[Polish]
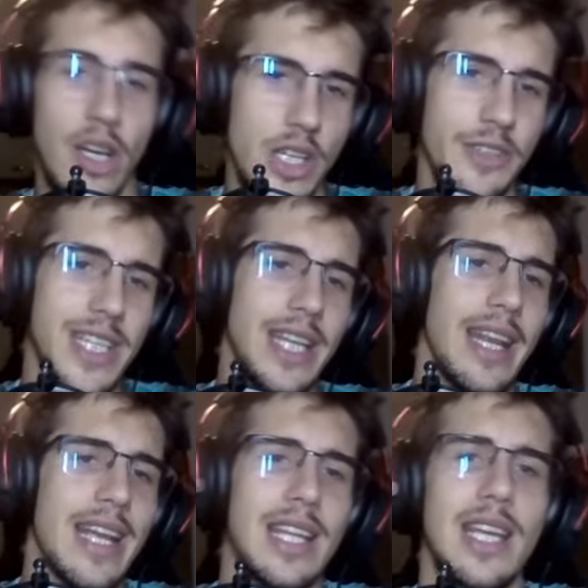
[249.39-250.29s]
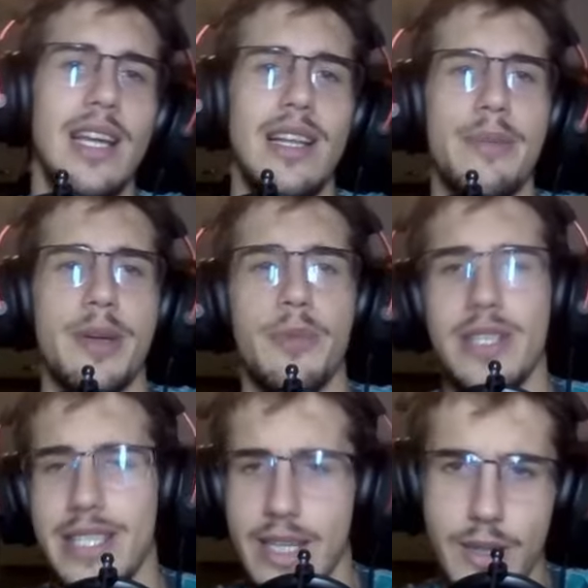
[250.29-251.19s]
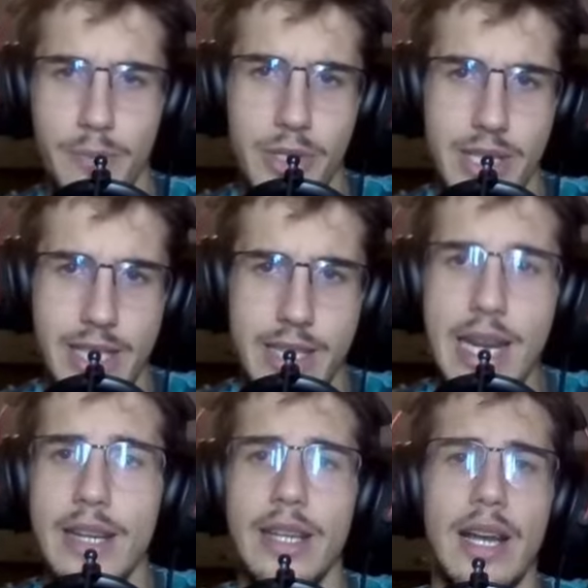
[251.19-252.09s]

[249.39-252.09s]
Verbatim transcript: Oczywiście delikatnie lepsza pozycja, pozycja czarnych,